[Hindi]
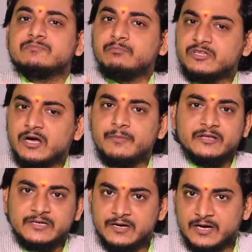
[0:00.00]
पिता
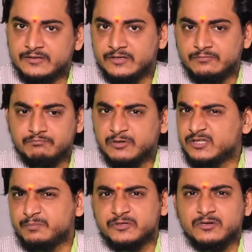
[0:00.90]
माता आदि
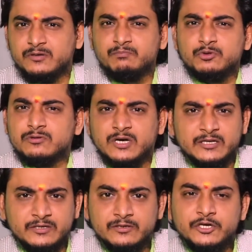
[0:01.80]
पति पत्नी पुत्र
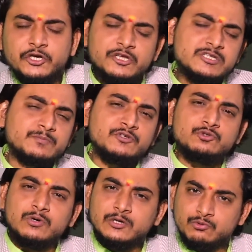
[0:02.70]
आदि इन सब
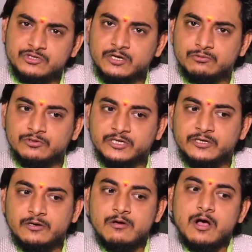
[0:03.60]
चीजों का नुकसान होता है
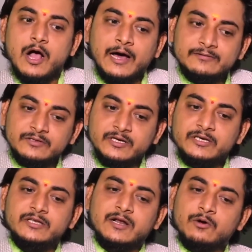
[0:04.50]
आते
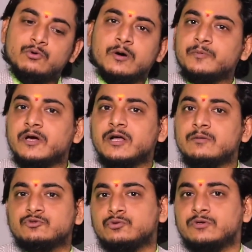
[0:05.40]
ही राहु अपना
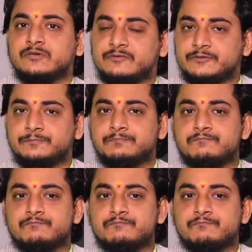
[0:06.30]
काम शुरू करते हैं